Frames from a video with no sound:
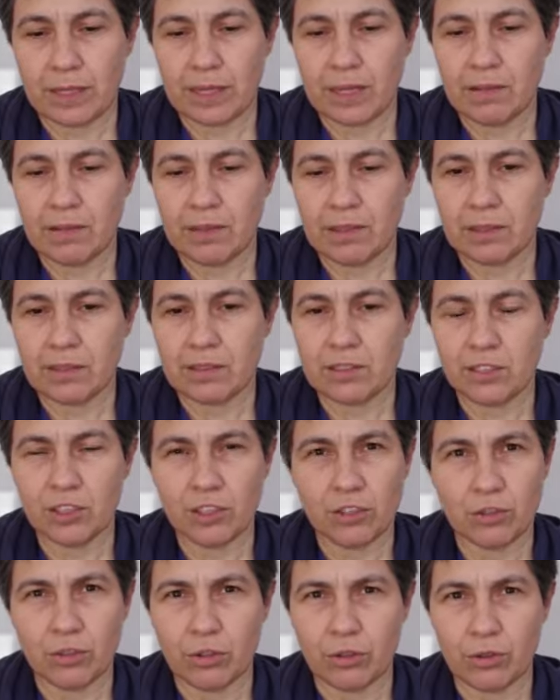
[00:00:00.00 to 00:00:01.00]
Evet,
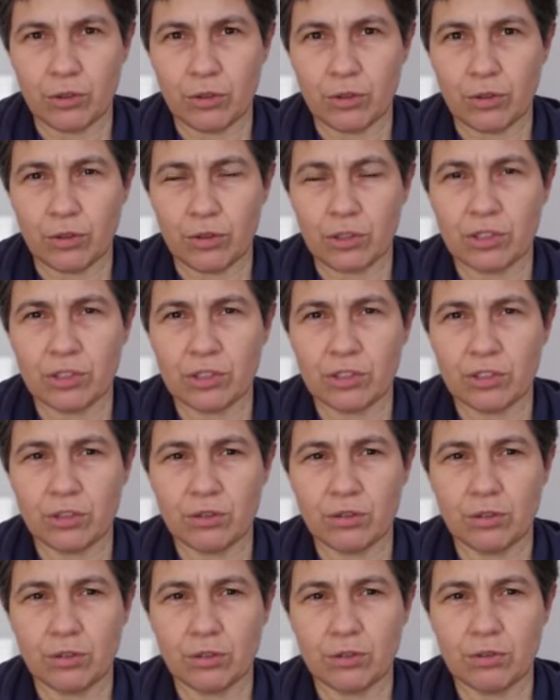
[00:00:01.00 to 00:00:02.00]
kısır döngü.
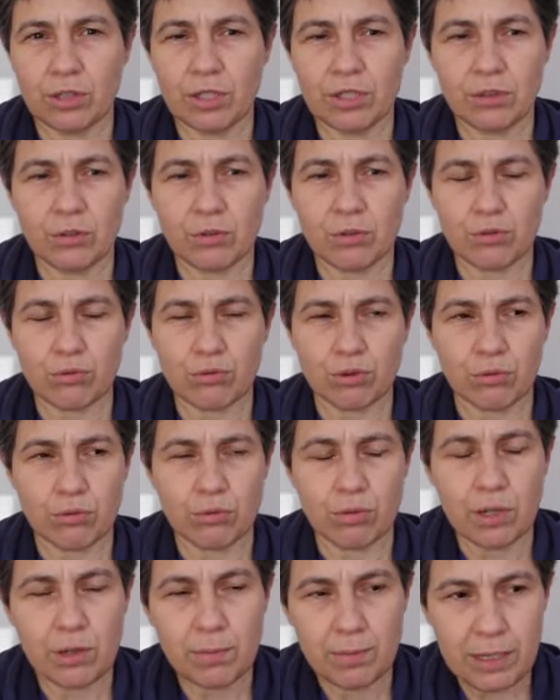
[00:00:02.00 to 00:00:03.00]
Kısır döngüden
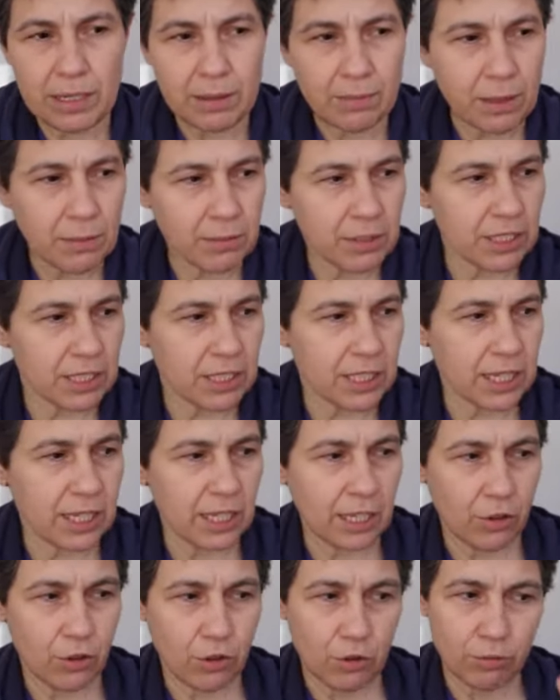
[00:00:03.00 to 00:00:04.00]
kurtulabilmemiz
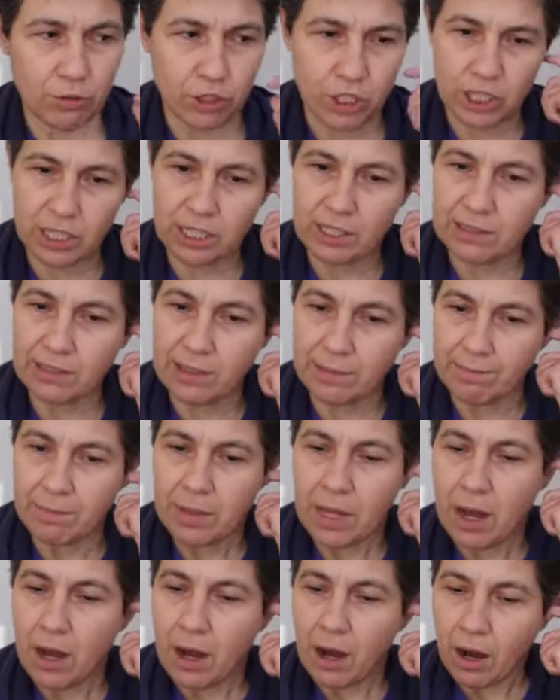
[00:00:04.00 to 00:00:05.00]
gerekiyor bir şekilde.
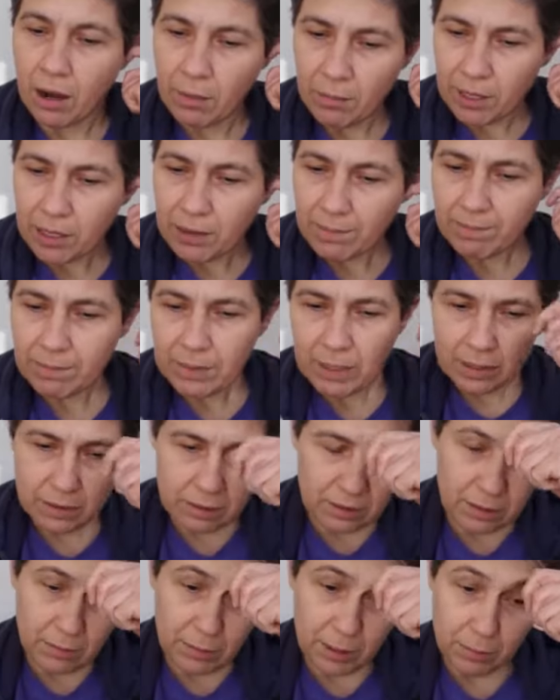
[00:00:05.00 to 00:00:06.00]
Ama
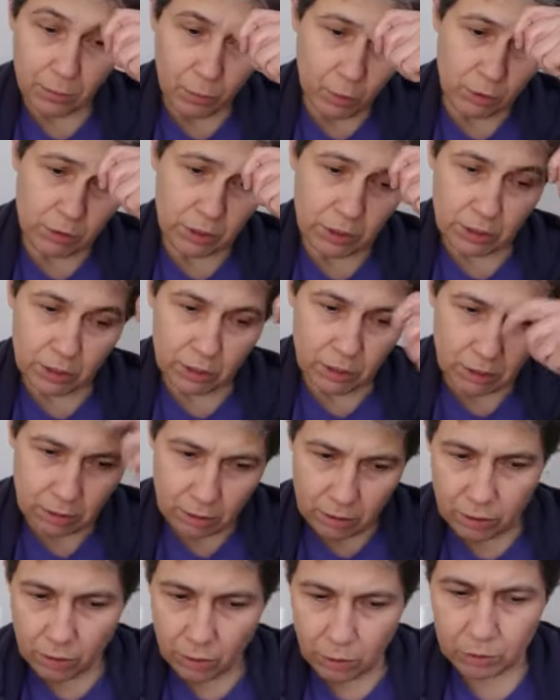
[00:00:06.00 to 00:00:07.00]
tamam, o da
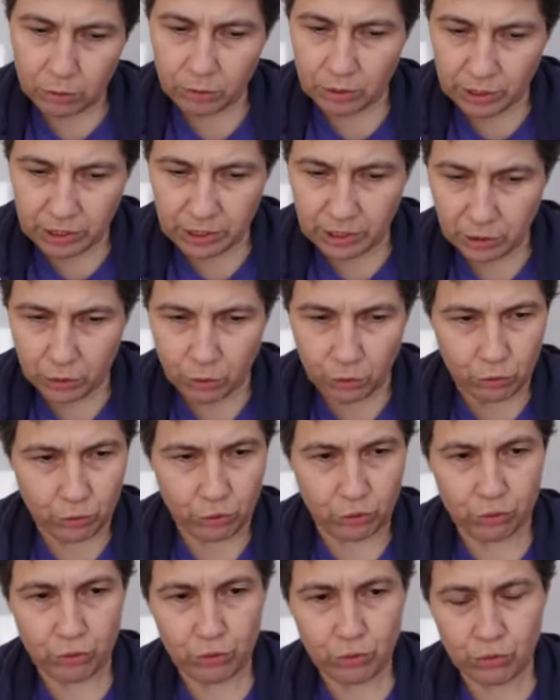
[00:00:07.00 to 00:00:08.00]
onu da yine
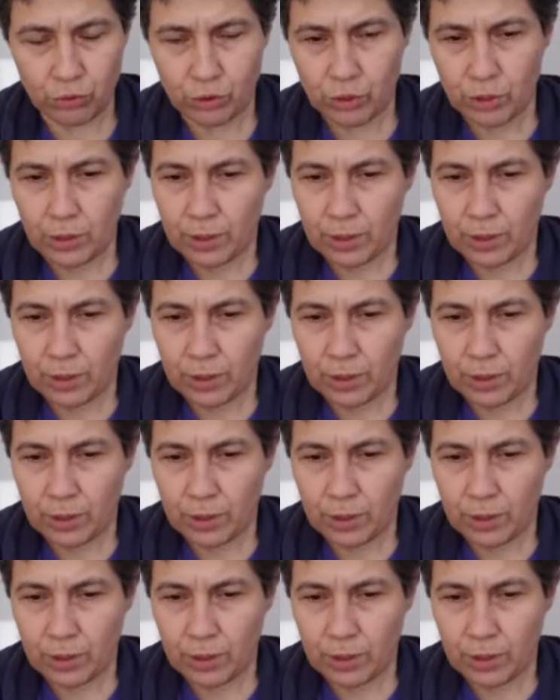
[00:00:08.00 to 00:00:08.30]
konuşuruz.